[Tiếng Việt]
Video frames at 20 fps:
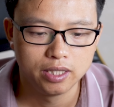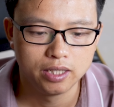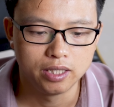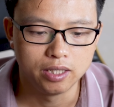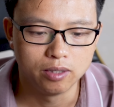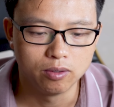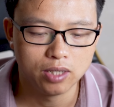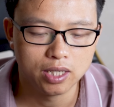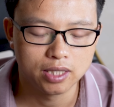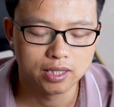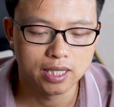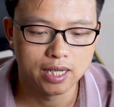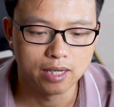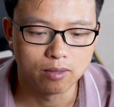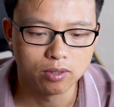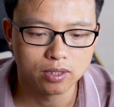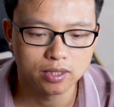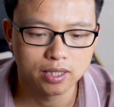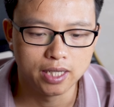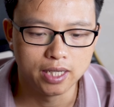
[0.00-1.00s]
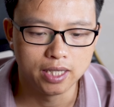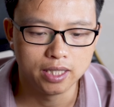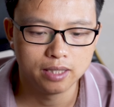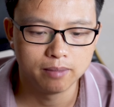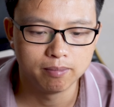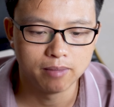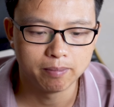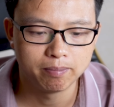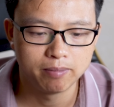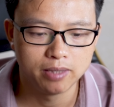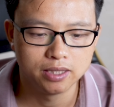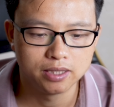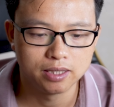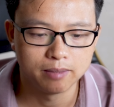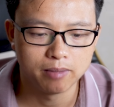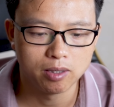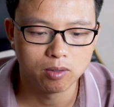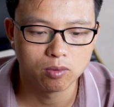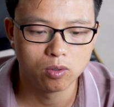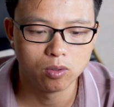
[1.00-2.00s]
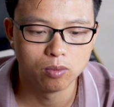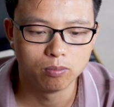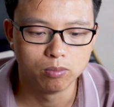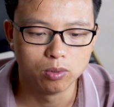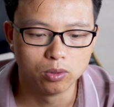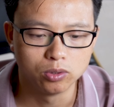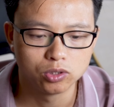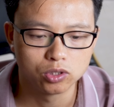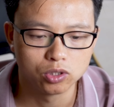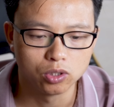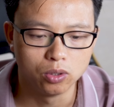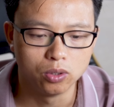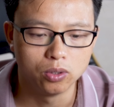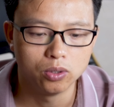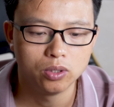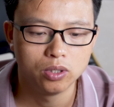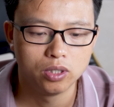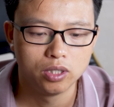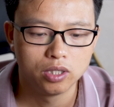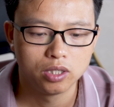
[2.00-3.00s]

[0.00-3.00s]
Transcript: Nếu là thẻ quốc tế thì mã pin sẽ bao gồm bốn số,